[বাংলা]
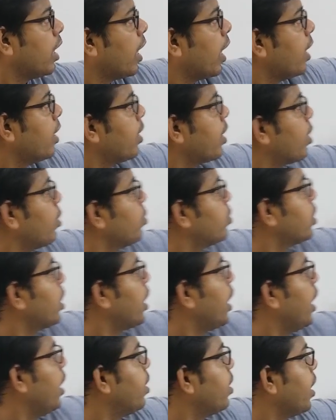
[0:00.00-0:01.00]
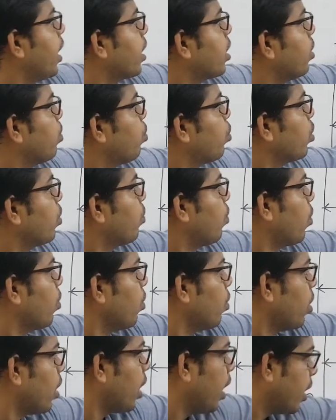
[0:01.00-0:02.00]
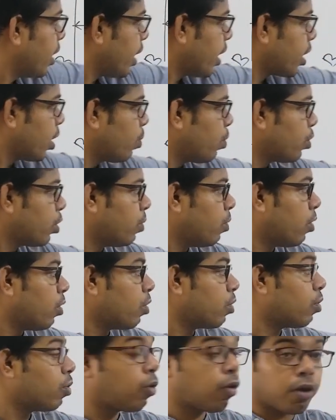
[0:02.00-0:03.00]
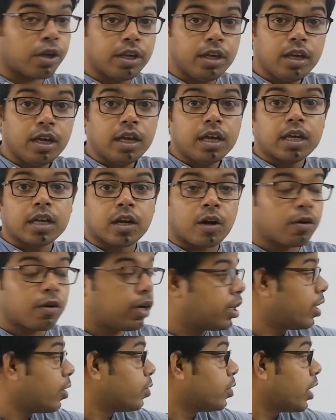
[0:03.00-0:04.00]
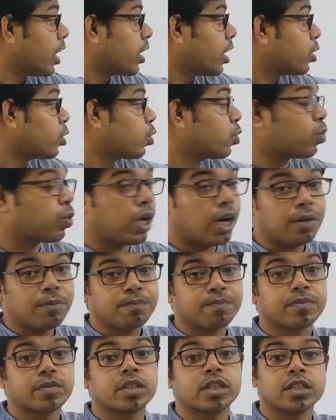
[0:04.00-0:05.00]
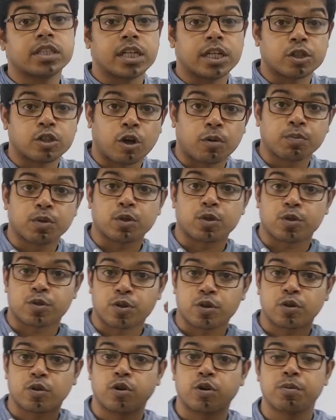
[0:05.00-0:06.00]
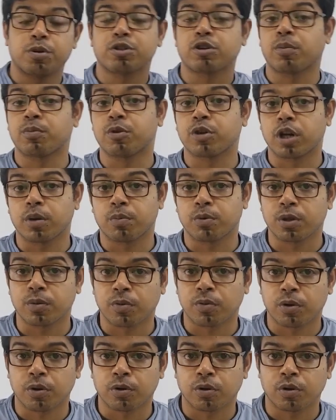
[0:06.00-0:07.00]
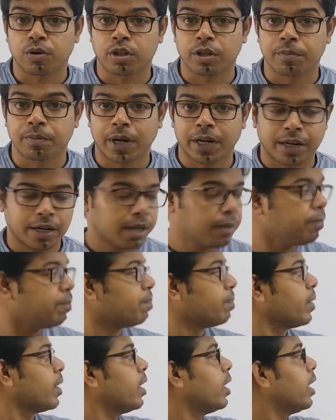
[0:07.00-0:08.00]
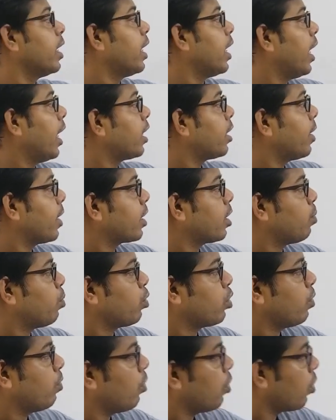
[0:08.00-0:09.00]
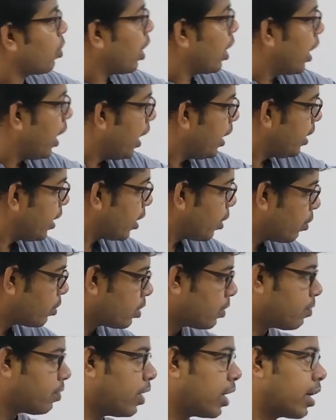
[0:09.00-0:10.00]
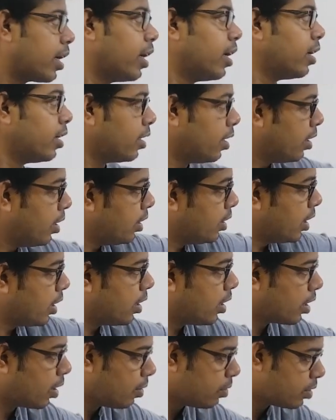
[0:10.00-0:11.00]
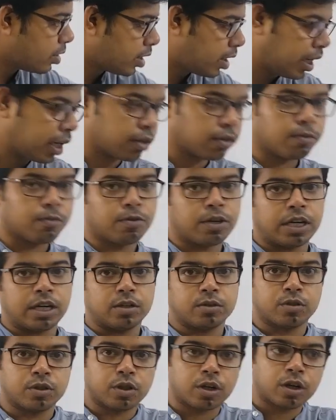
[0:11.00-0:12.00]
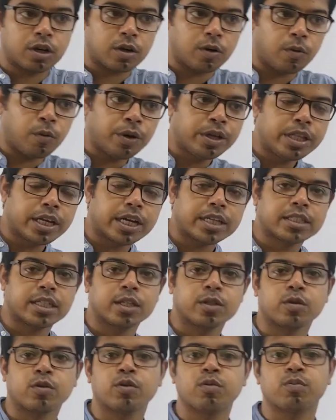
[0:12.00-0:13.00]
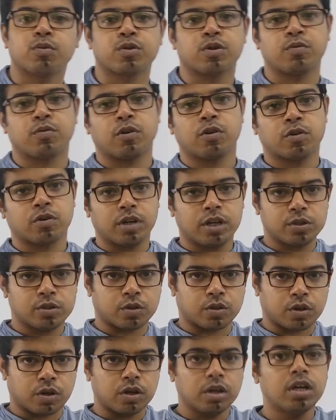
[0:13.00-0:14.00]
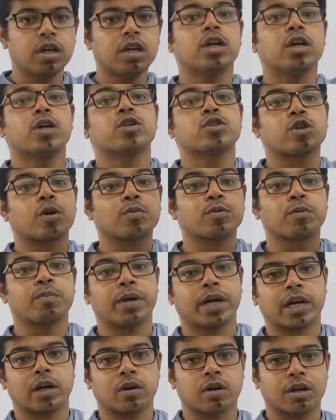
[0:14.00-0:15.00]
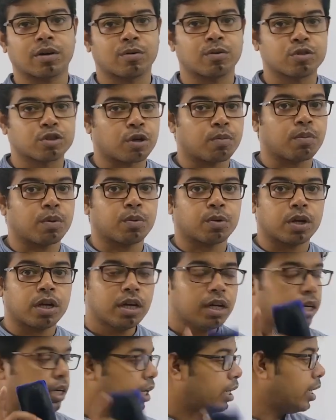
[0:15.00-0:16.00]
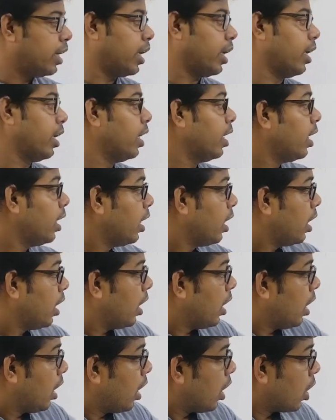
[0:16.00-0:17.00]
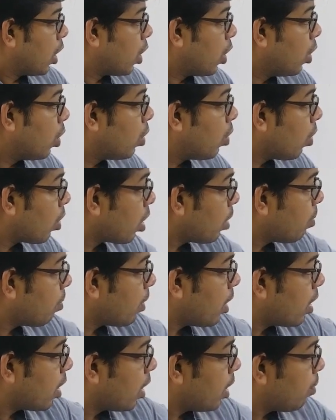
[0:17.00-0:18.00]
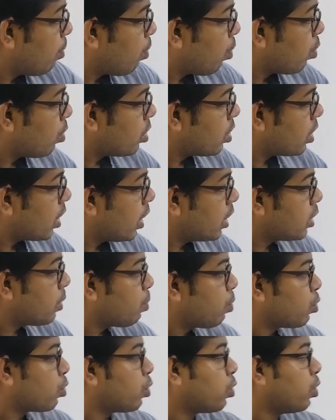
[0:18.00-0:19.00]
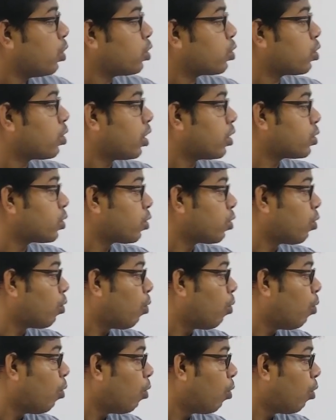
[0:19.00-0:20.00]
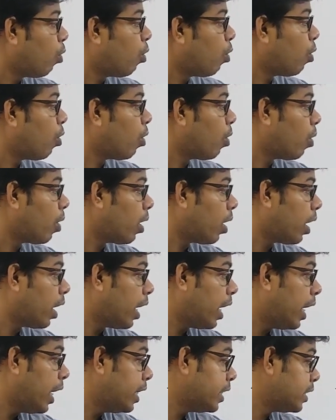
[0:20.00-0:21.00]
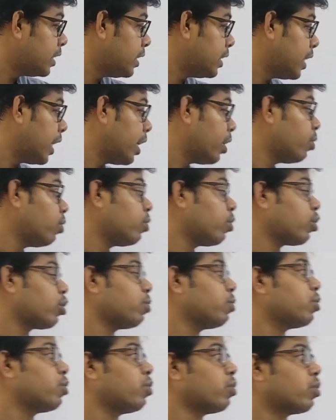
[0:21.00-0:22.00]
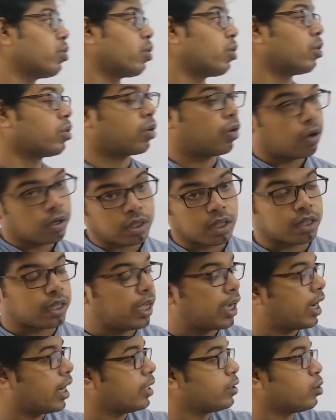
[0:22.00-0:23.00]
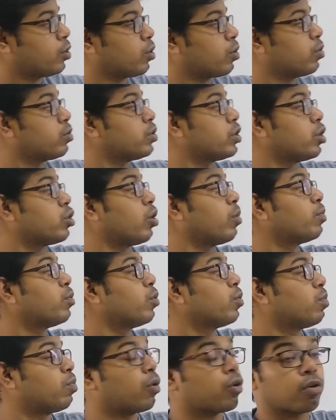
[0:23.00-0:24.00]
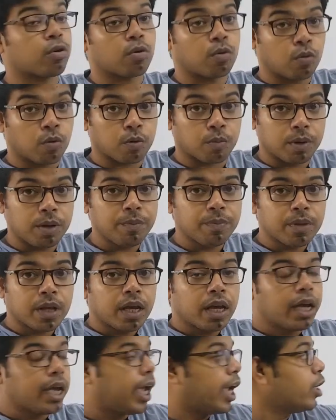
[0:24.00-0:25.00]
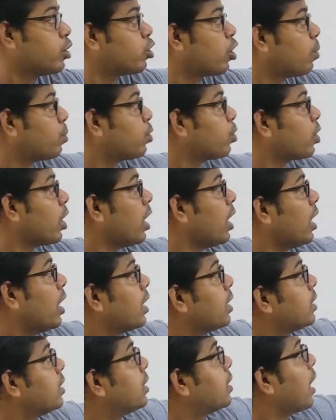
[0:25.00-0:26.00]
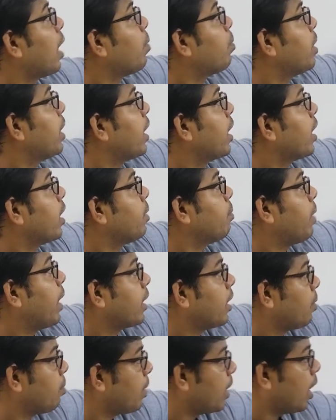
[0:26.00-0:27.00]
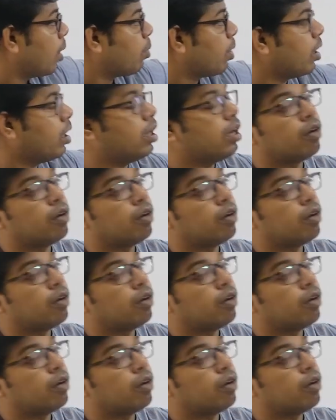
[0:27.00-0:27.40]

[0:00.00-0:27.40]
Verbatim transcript: এইদিকে হচ্ছে এডি একটি প্রতিফলক এটা একটা প্রতিফলক নয় কারণ এটা হচ্ছে একটা শোলা সে শব্দ শোষণ করবে শব্দকে প্রতিফলন করতে পারে না এটা একটা প্রতিফলক আর এই দিকে হচ্ছে ফাঁকা নিচের দিকে হচ্ছে একদম ফাঁকা সুতরাং ওই দিকে যেহেতু কোনো প্রতিফলক নেই সুতরাং শব্দ ব্যাক করার কোনো সম্ভাবনা নেই গ নম্বরে বলছে যে প্রতিধ্বনি শোনার জন্য ও এ ডি এর ন্যূনতম দূরত্ব কত অর্থাৎ এখানে যখন সে শব্দ উৎপন্ন করবে এই শব্দটা যাবে এখানে বাধা পেয়ে আবার